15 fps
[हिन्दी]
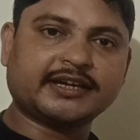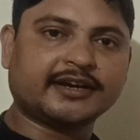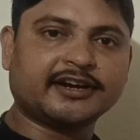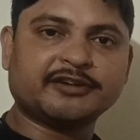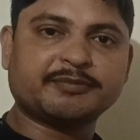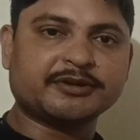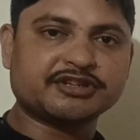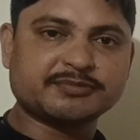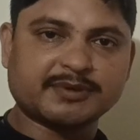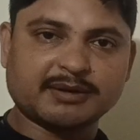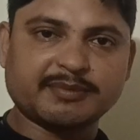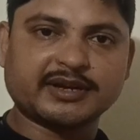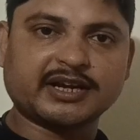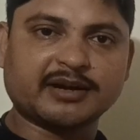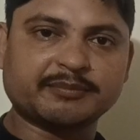एडी करंट
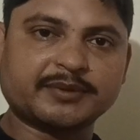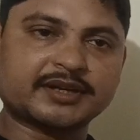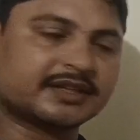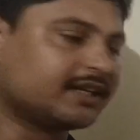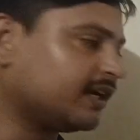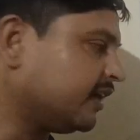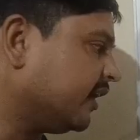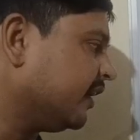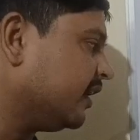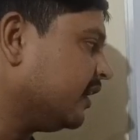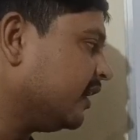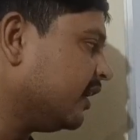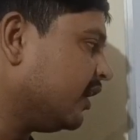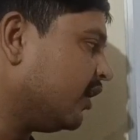प्रिंसिपल पे काम करता है